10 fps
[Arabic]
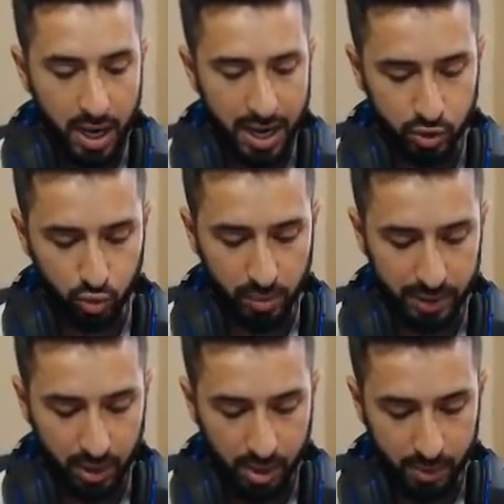هي الصورة
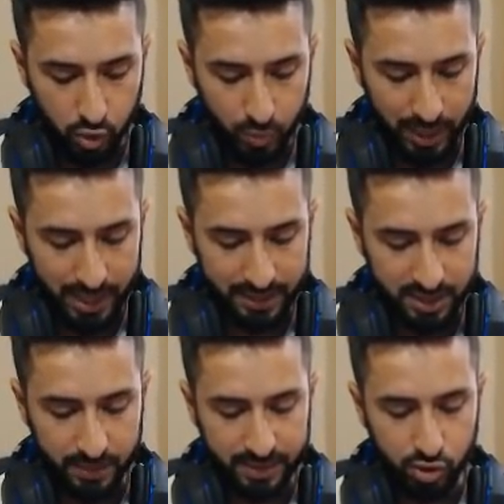بتلاقي مكتوب عليها
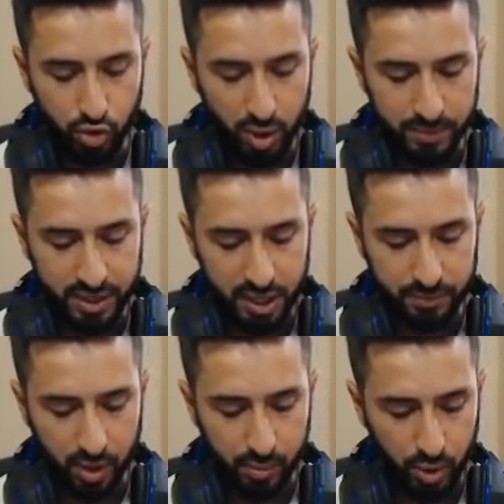تسريبات السيزون
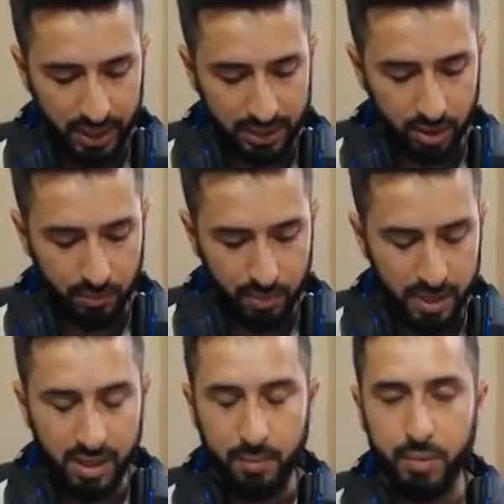15 من 41 حتى
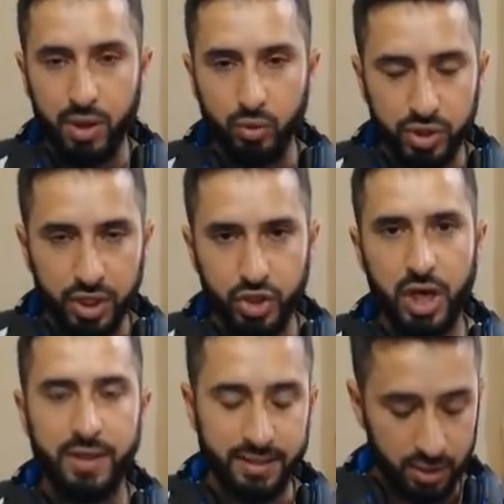400 تم التوثيق
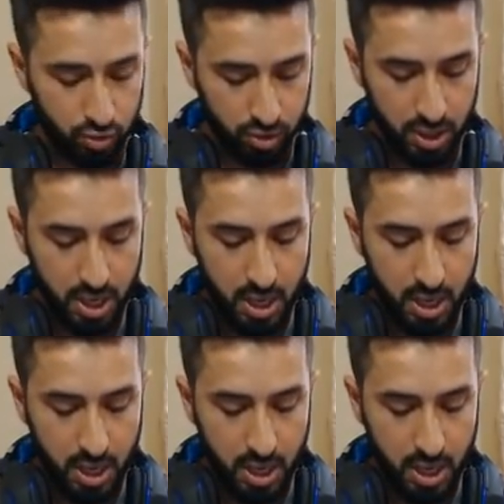شاهد السيزون